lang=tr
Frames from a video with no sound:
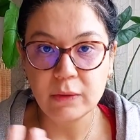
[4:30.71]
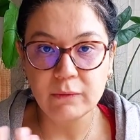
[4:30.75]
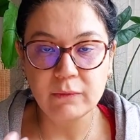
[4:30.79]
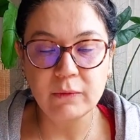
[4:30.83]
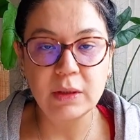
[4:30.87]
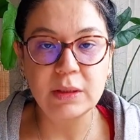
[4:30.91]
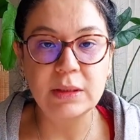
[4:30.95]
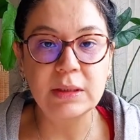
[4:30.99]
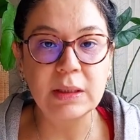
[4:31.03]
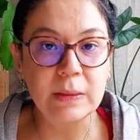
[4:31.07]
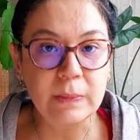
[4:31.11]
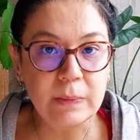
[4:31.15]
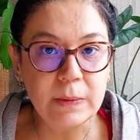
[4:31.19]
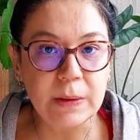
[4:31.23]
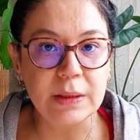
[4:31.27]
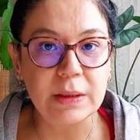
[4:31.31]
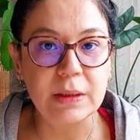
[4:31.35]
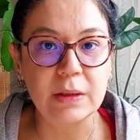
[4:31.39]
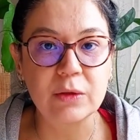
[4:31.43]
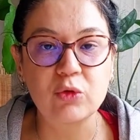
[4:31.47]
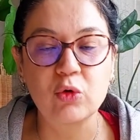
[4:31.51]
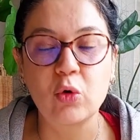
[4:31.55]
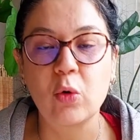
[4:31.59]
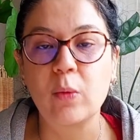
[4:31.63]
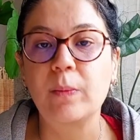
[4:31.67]
ve tabii
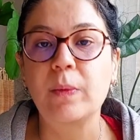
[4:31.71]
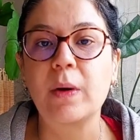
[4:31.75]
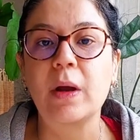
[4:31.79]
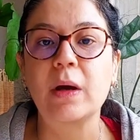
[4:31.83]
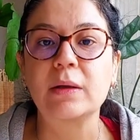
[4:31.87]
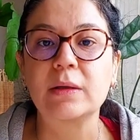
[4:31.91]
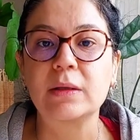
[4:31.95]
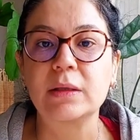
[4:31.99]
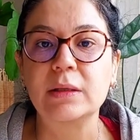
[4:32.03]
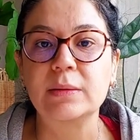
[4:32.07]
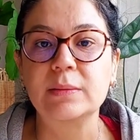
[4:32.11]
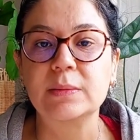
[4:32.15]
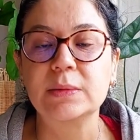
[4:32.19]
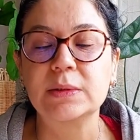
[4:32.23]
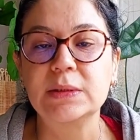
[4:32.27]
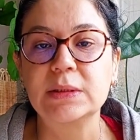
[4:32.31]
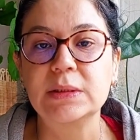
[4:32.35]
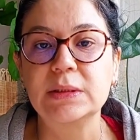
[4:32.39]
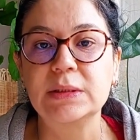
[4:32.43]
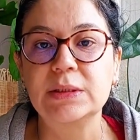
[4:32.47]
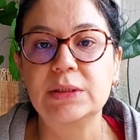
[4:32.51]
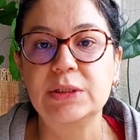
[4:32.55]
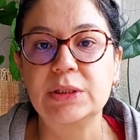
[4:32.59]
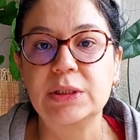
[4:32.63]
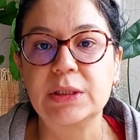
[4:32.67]
ki
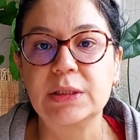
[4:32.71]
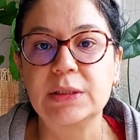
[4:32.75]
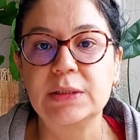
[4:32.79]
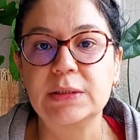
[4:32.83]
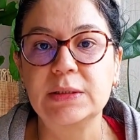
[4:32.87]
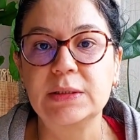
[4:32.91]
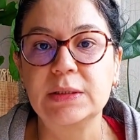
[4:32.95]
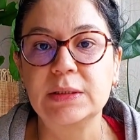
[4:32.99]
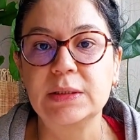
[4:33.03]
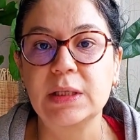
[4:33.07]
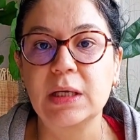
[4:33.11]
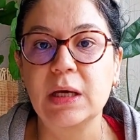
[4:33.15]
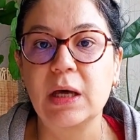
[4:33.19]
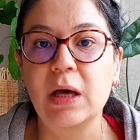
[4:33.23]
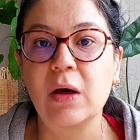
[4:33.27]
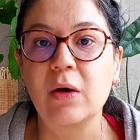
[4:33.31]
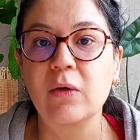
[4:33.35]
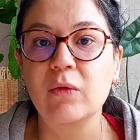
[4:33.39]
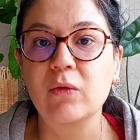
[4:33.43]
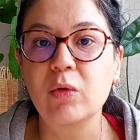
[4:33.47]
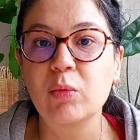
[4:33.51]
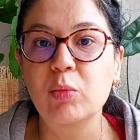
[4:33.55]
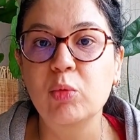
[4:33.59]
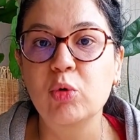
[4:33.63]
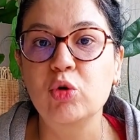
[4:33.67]
topraklarımızın içerisinde
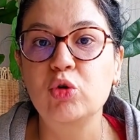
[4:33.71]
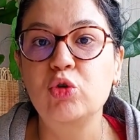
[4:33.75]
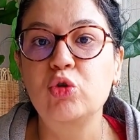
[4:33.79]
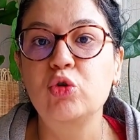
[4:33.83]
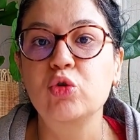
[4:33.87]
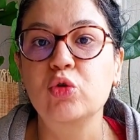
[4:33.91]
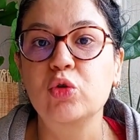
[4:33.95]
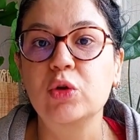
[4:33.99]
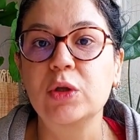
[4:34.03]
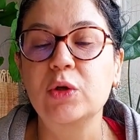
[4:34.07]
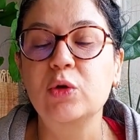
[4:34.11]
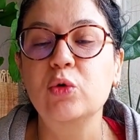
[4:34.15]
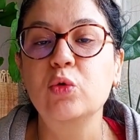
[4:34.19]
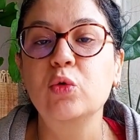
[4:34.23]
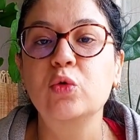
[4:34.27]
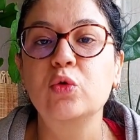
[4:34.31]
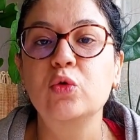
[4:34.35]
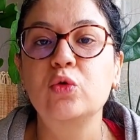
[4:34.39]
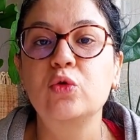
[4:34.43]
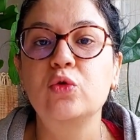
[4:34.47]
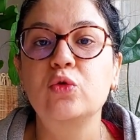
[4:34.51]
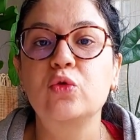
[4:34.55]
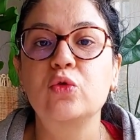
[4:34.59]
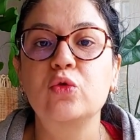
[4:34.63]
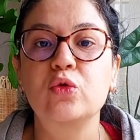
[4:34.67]
hava boşlukları
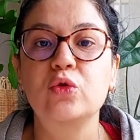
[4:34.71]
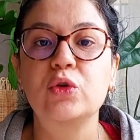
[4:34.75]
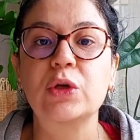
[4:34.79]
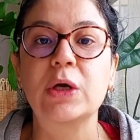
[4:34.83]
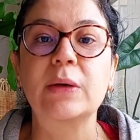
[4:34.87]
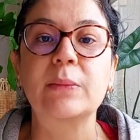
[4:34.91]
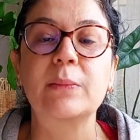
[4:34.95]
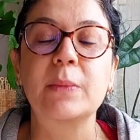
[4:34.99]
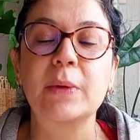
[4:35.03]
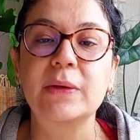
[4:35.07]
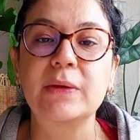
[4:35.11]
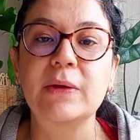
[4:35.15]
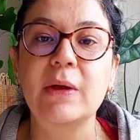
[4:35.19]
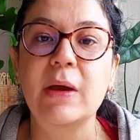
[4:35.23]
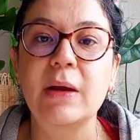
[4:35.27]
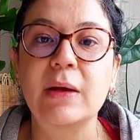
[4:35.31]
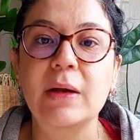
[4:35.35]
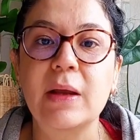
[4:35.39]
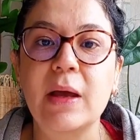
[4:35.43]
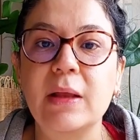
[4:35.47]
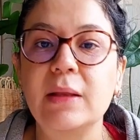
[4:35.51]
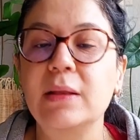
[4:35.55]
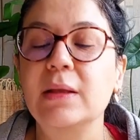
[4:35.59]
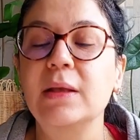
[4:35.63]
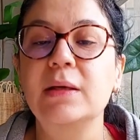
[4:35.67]
oluşturacak
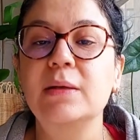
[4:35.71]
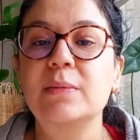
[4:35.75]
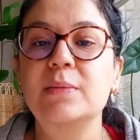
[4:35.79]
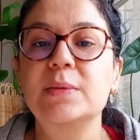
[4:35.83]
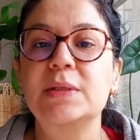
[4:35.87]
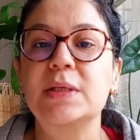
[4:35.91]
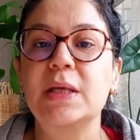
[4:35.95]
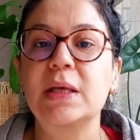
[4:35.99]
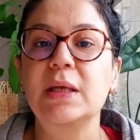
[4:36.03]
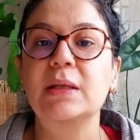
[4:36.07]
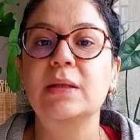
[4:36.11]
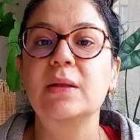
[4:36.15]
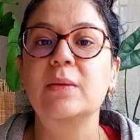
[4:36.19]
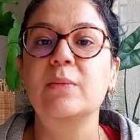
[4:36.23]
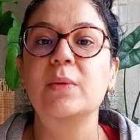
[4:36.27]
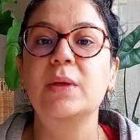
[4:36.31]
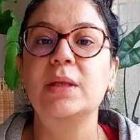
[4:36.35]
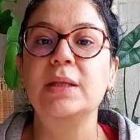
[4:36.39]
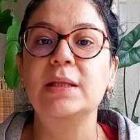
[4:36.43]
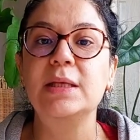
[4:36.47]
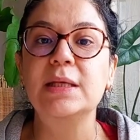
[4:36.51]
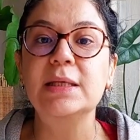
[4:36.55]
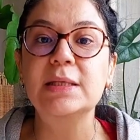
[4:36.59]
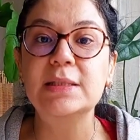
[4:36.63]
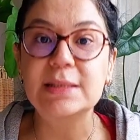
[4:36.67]
materyalleri biz
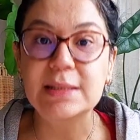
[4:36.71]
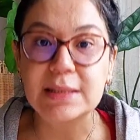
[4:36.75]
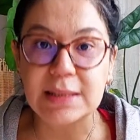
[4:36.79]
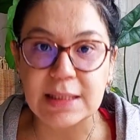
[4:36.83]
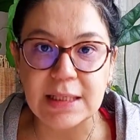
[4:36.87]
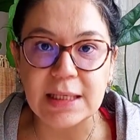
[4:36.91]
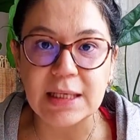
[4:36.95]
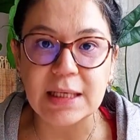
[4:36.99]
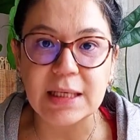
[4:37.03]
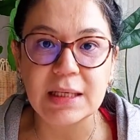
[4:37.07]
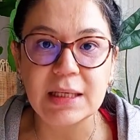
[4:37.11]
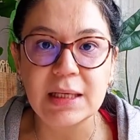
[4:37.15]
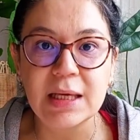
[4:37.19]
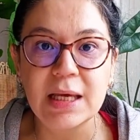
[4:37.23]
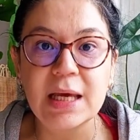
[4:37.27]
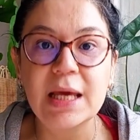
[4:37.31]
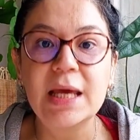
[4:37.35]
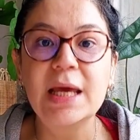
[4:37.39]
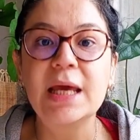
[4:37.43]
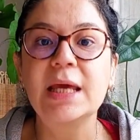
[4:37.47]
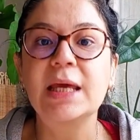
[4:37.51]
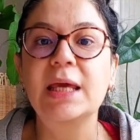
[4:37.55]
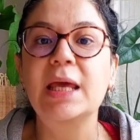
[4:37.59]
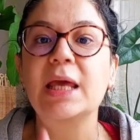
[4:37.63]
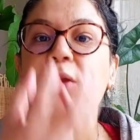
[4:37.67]
eklemeliyiz ki
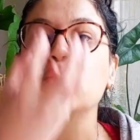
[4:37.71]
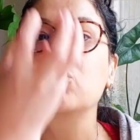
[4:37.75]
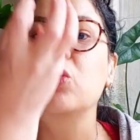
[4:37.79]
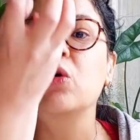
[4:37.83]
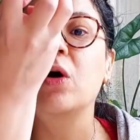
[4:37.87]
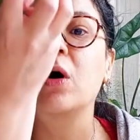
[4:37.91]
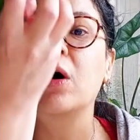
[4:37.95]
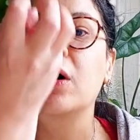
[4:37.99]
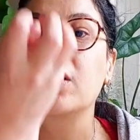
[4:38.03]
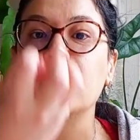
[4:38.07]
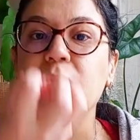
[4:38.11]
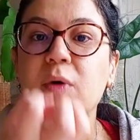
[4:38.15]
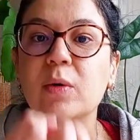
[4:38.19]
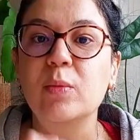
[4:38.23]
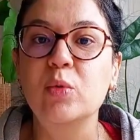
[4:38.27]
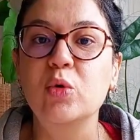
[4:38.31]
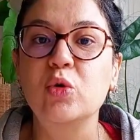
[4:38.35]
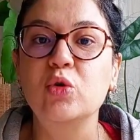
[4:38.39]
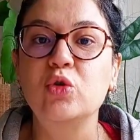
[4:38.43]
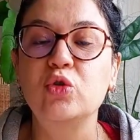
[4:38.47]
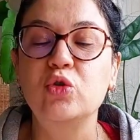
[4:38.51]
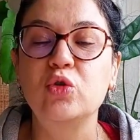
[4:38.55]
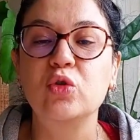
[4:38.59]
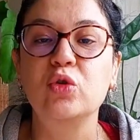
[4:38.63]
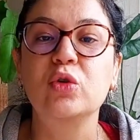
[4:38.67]
gene o hava
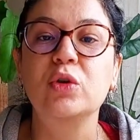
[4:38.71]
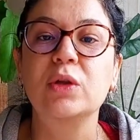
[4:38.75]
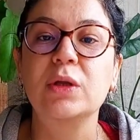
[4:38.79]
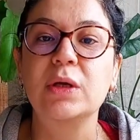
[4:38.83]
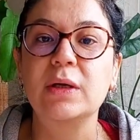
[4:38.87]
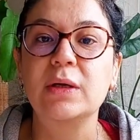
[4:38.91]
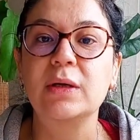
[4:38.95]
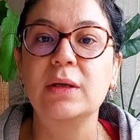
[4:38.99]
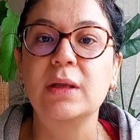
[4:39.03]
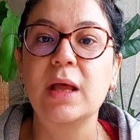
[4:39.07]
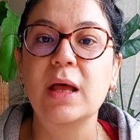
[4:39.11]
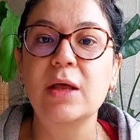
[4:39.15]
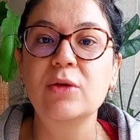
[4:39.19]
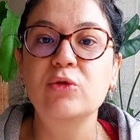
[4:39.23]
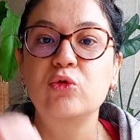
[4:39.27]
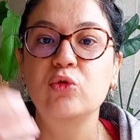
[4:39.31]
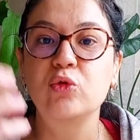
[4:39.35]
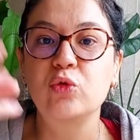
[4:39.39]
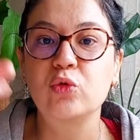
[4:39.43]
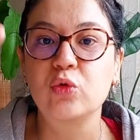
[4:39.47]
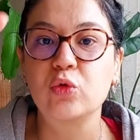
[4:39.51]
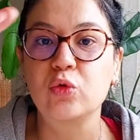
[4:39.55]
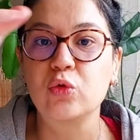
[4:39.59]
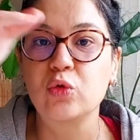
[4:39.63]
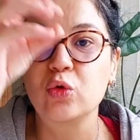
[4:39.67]
boşluklarından
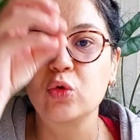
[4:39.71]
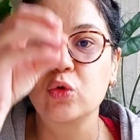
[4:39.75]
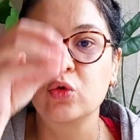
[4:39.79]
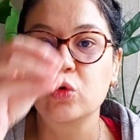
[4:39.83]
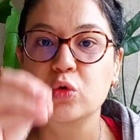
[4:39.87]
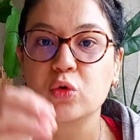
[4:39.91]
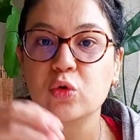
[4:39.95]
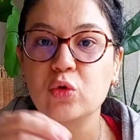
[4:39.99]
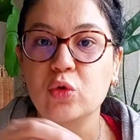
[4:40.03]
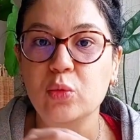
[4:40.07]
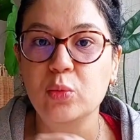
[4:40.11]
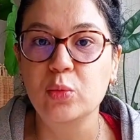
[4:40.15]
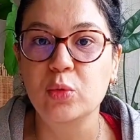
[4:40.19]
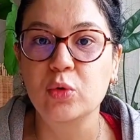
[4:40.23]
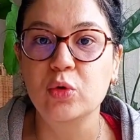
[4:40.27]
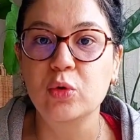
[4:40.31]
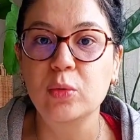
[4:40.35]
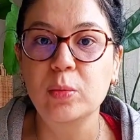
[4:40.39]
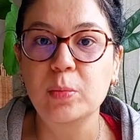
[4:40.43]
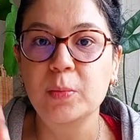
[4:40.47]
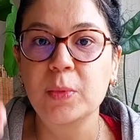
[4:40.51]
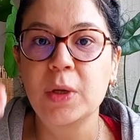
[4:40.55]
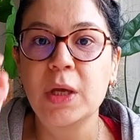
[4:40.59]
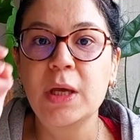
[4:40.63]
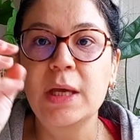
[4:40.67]
su yolunu
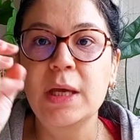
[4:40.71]
bulup